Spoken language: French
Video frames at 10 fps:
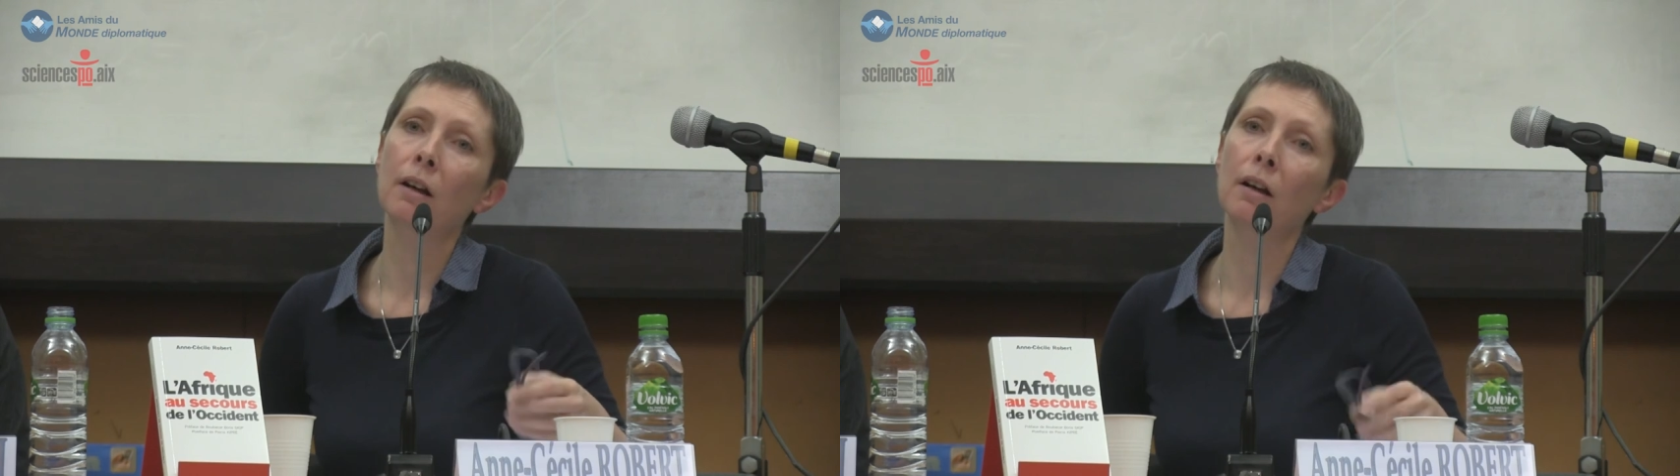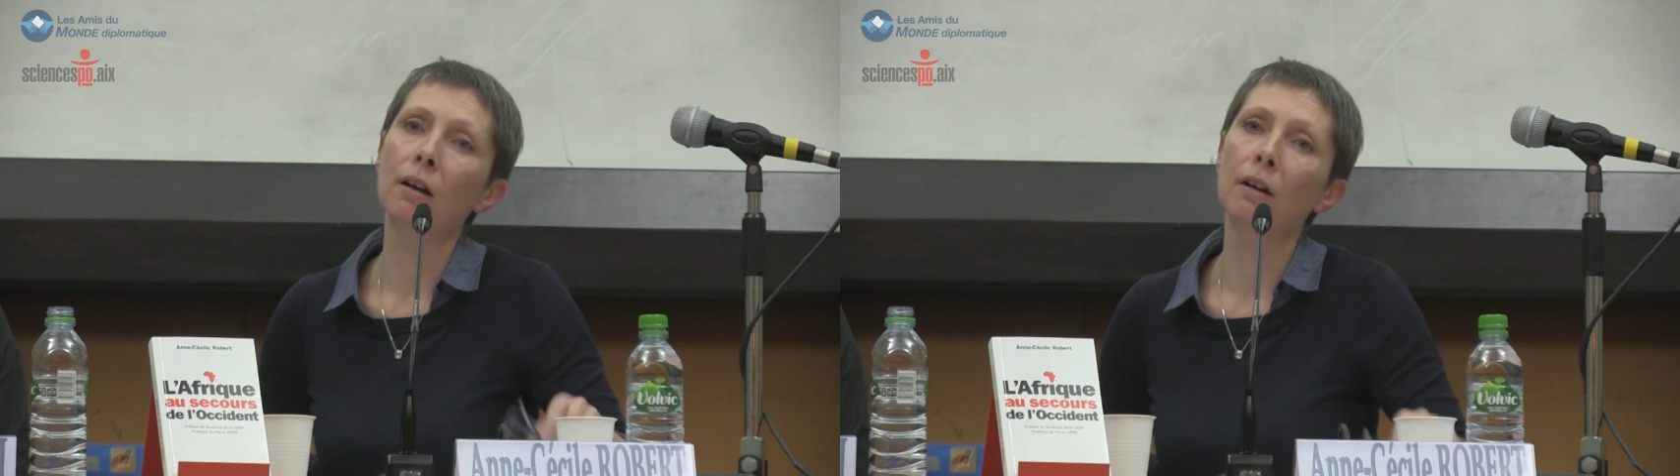
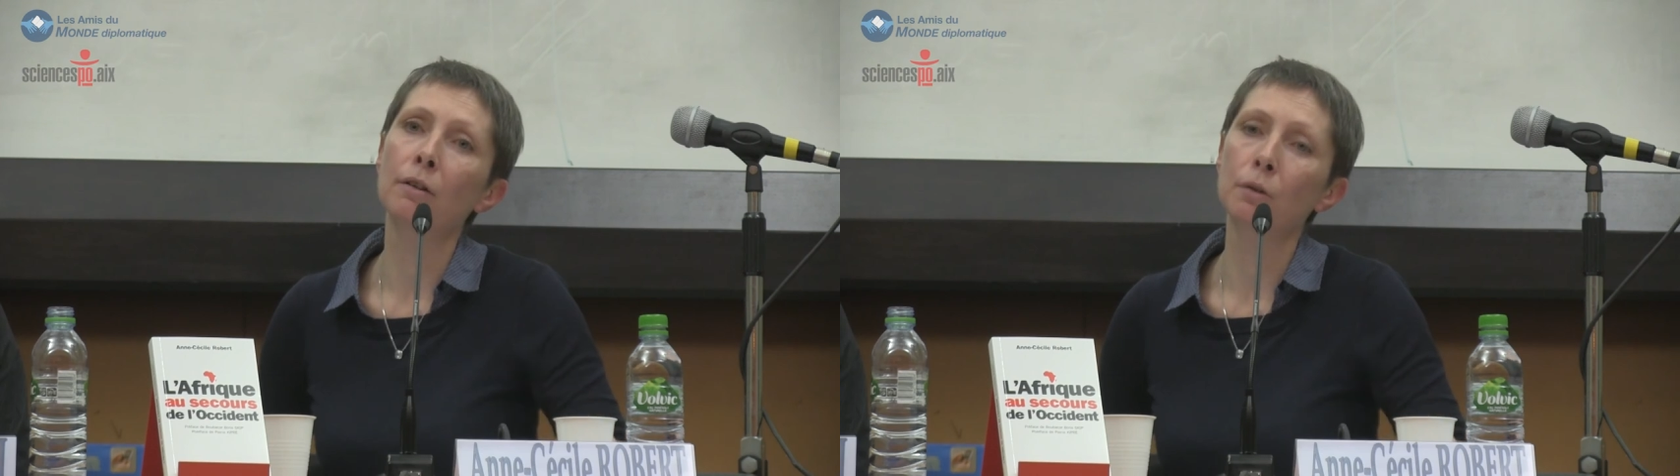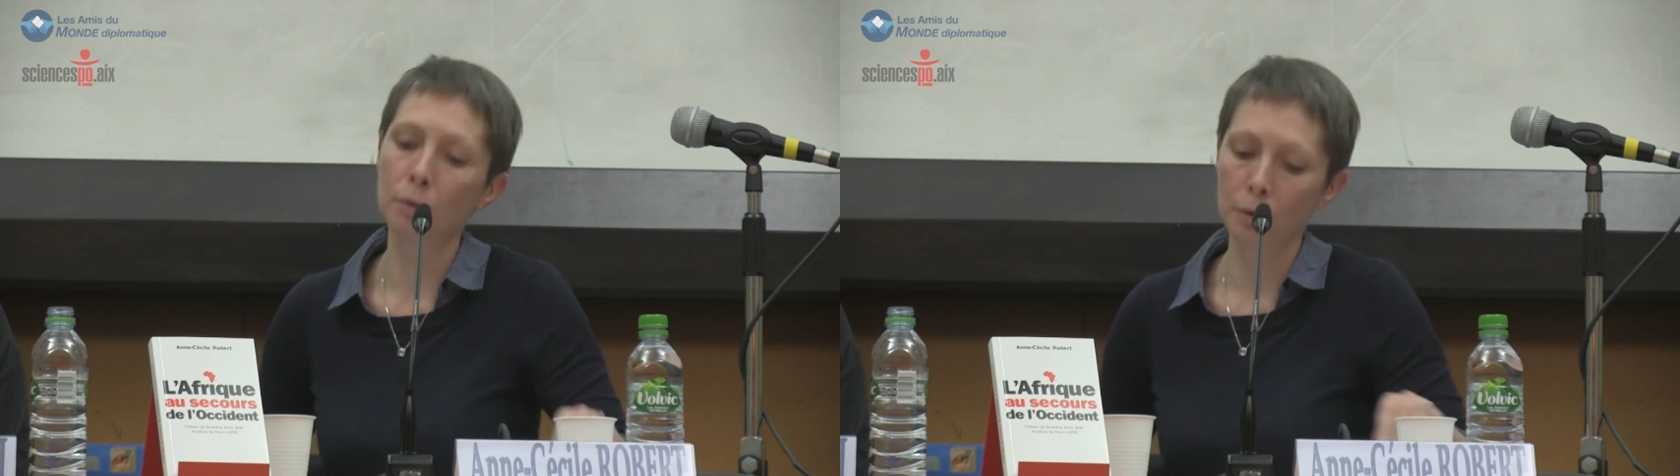
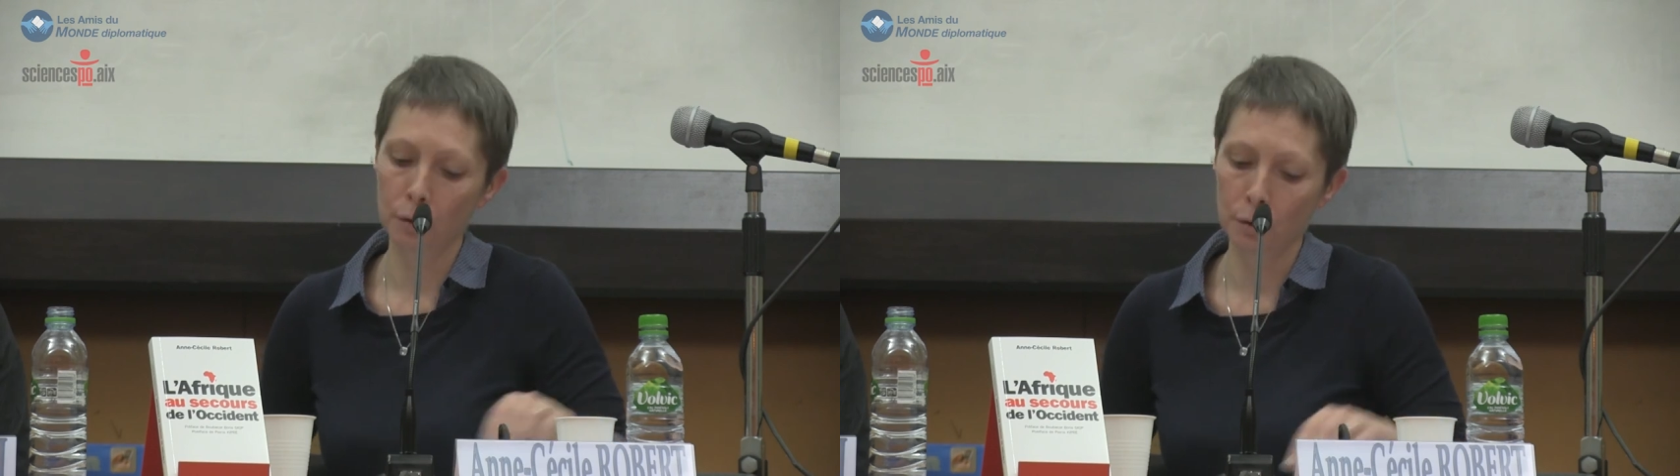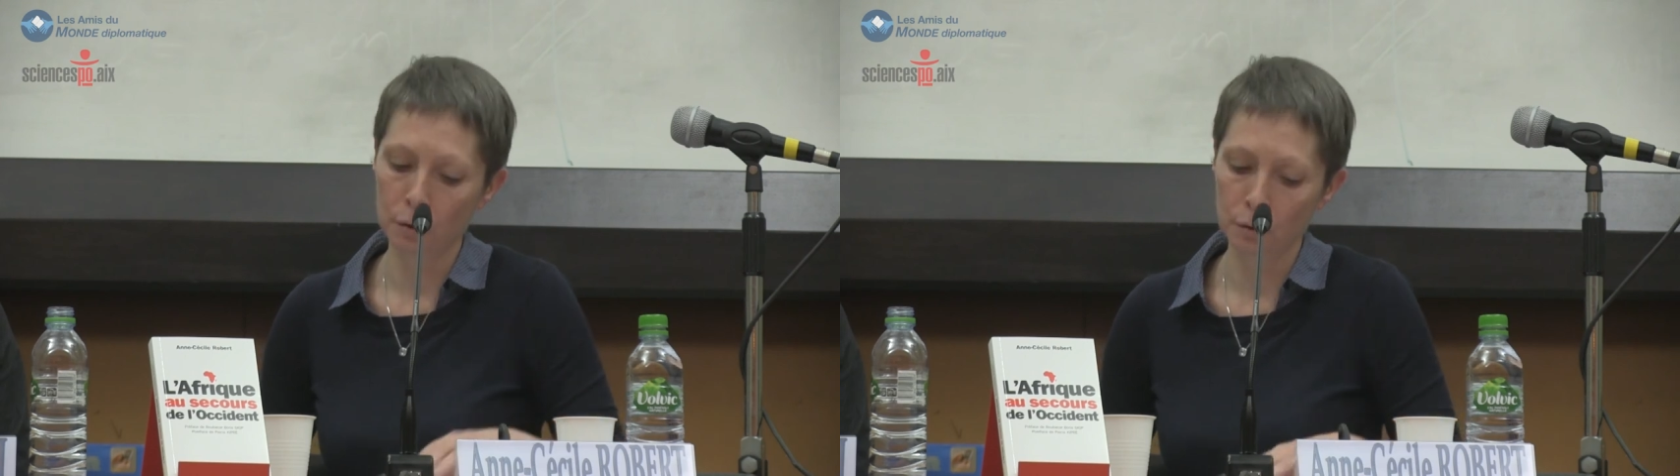euh,
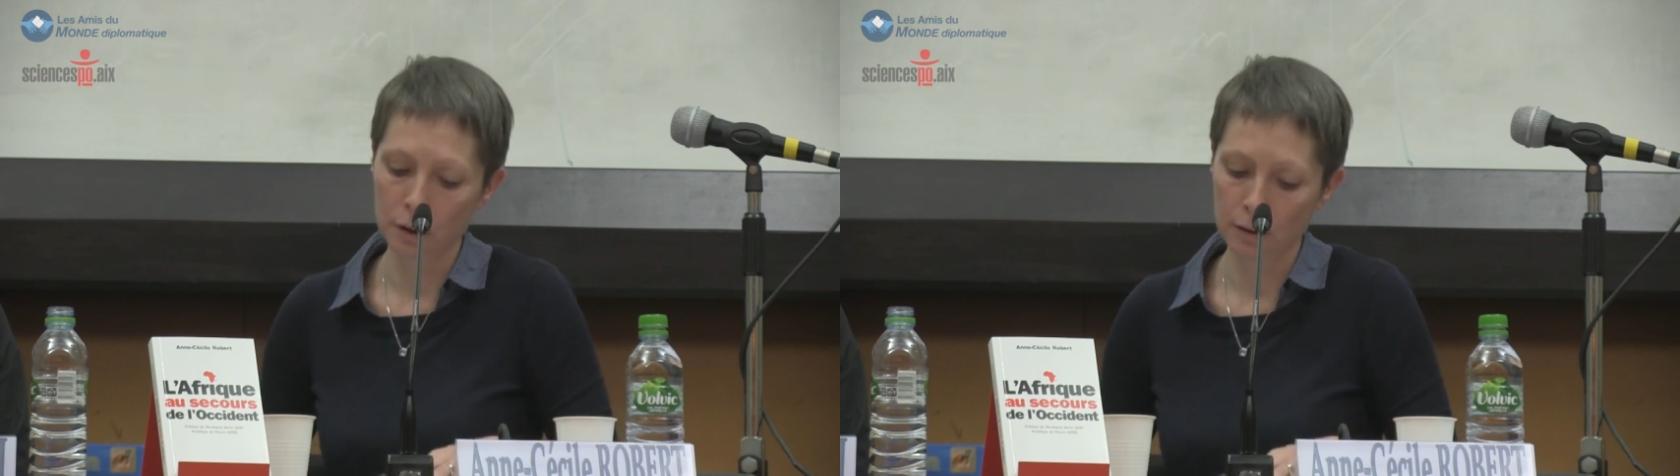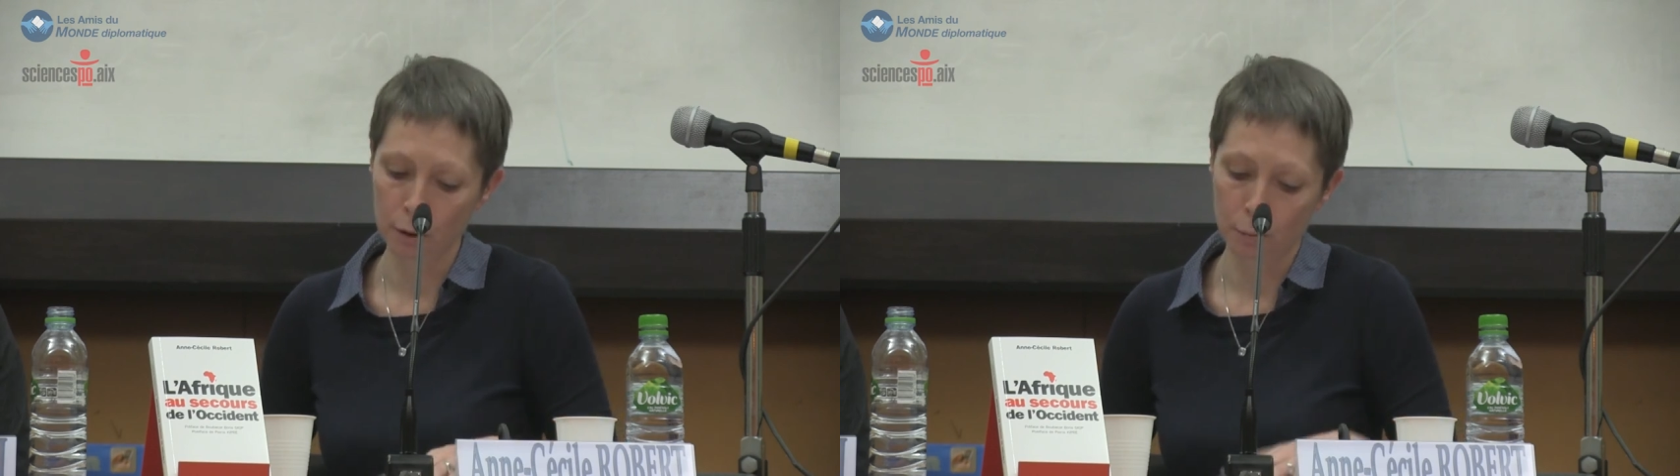euh,
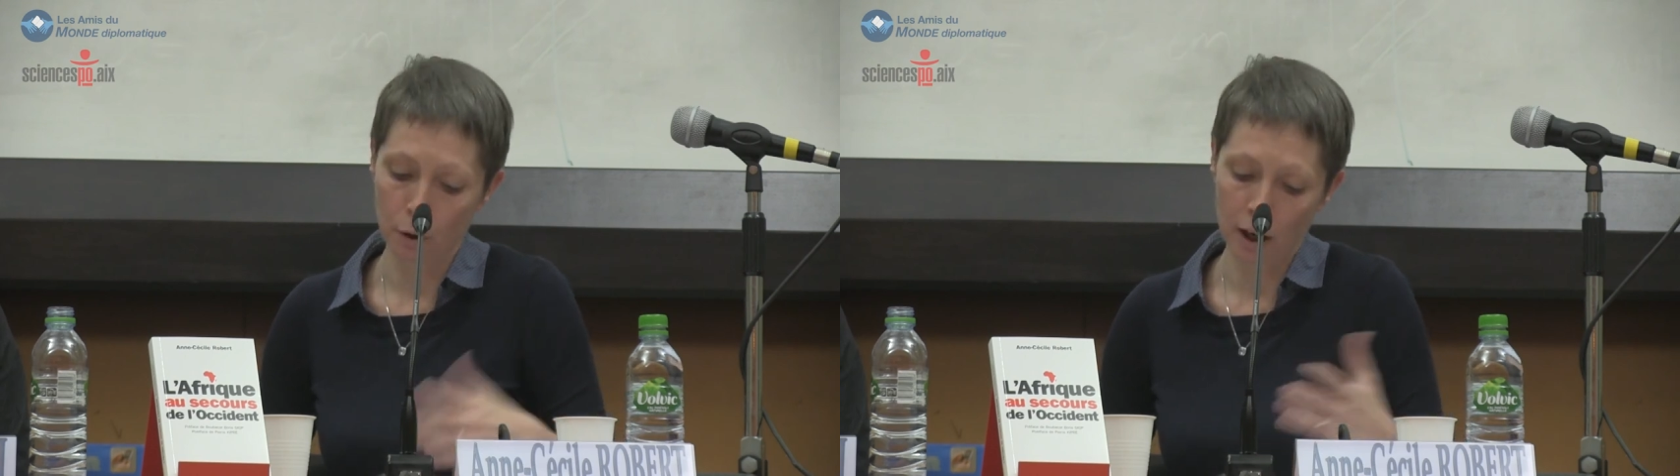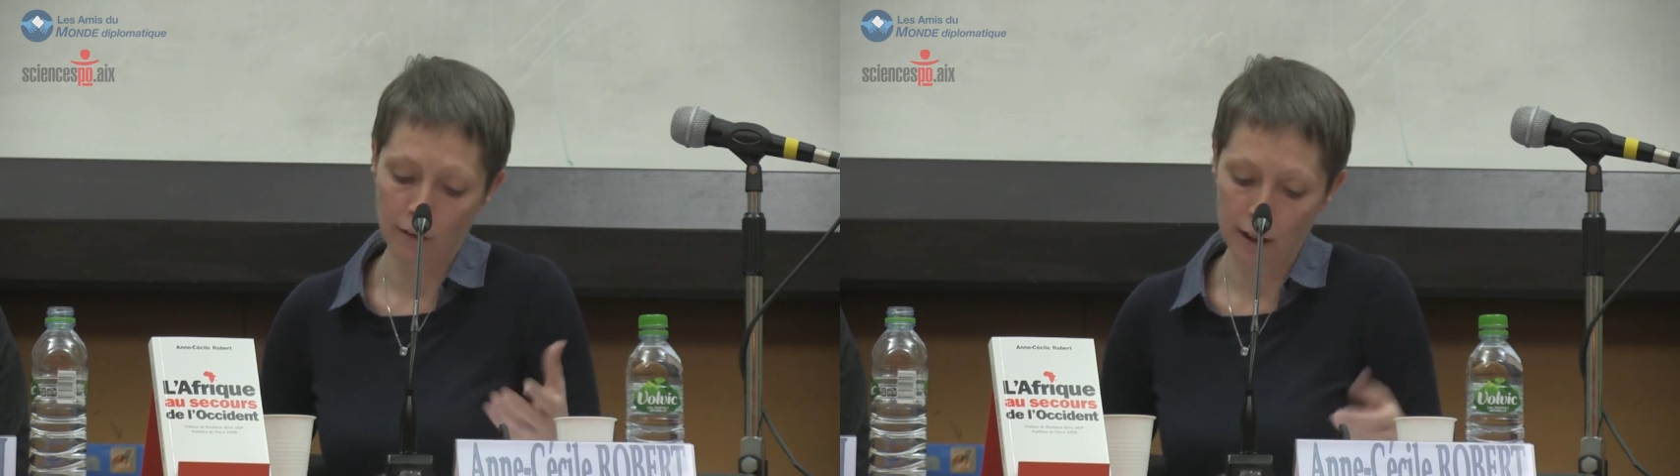de,
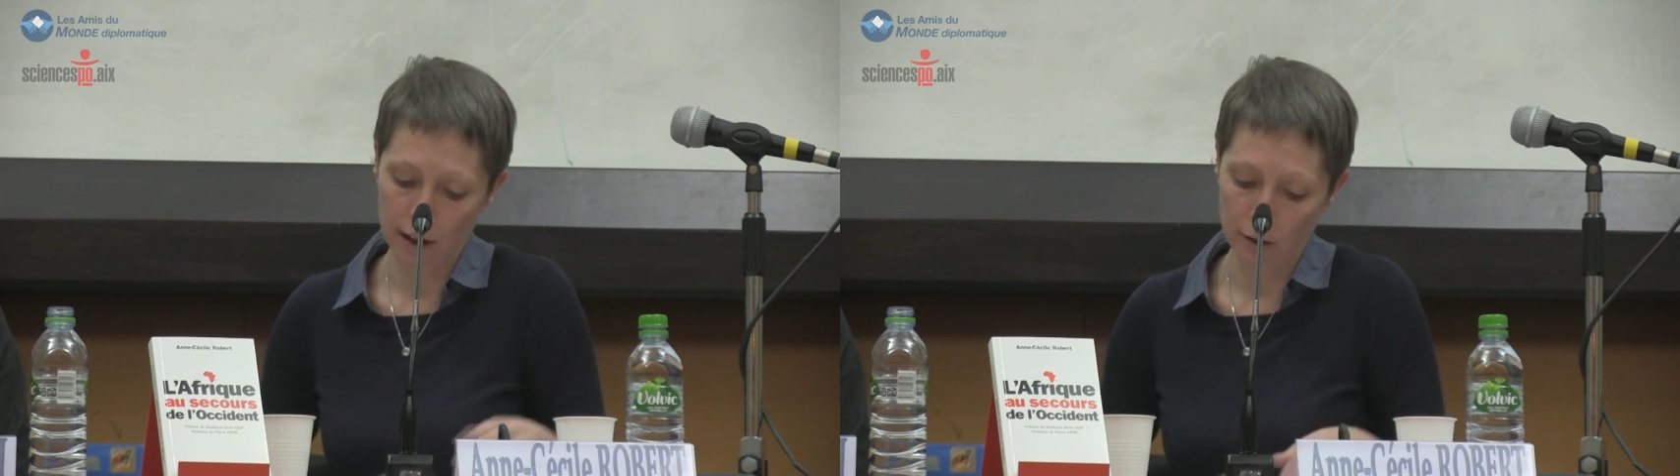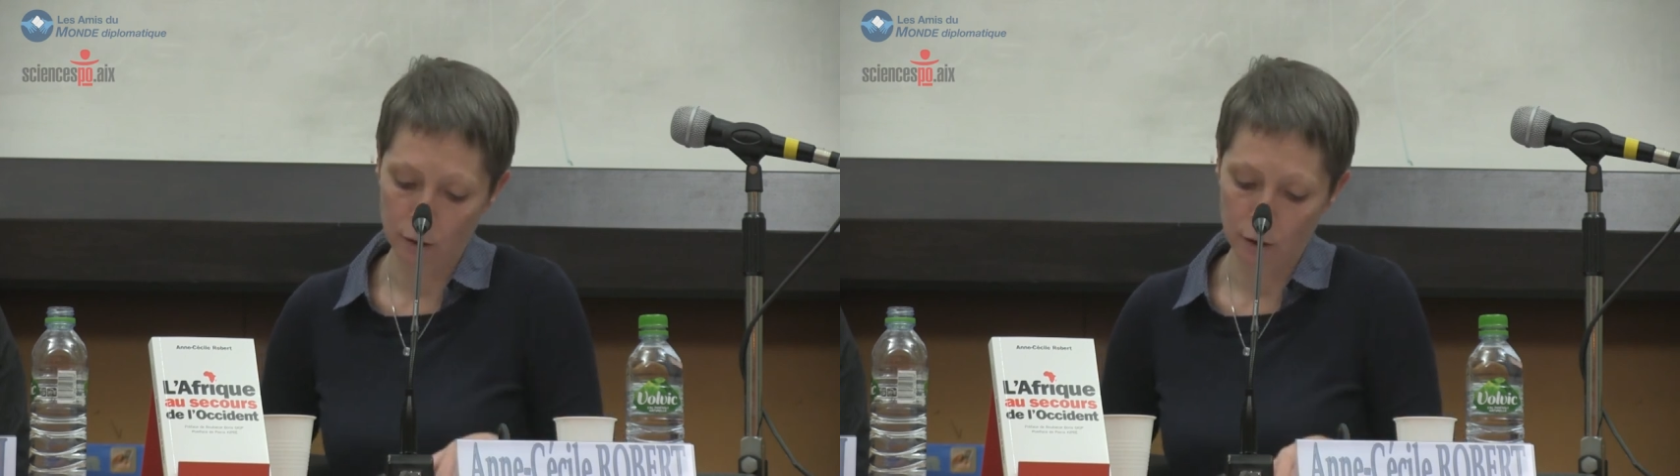développement,
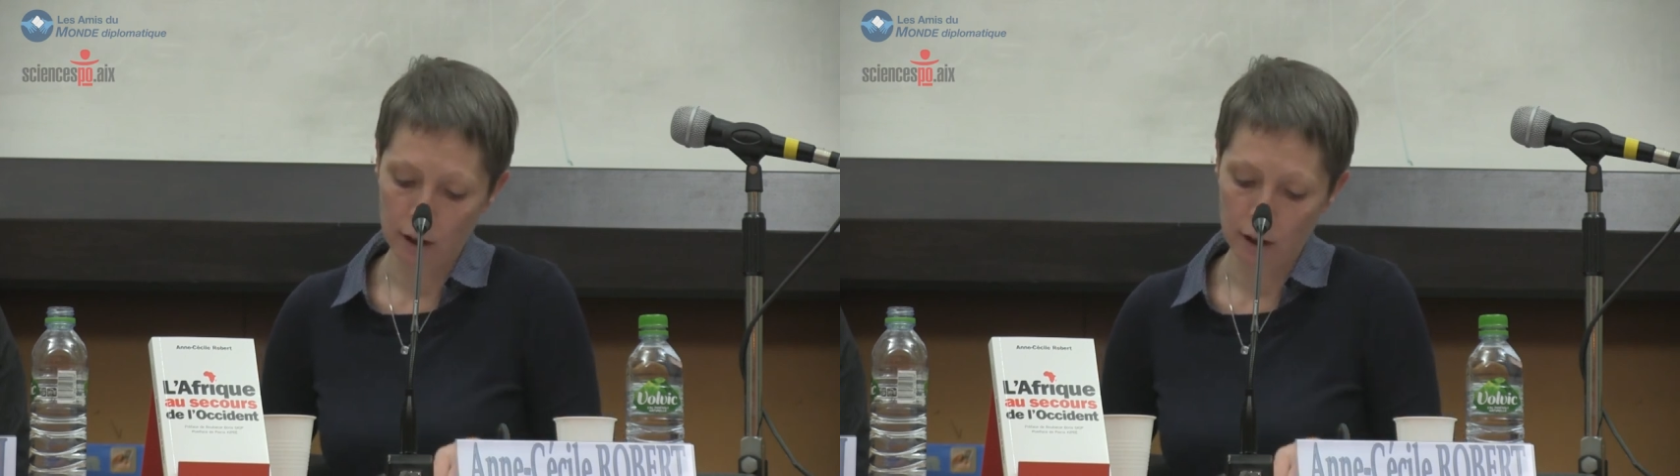avec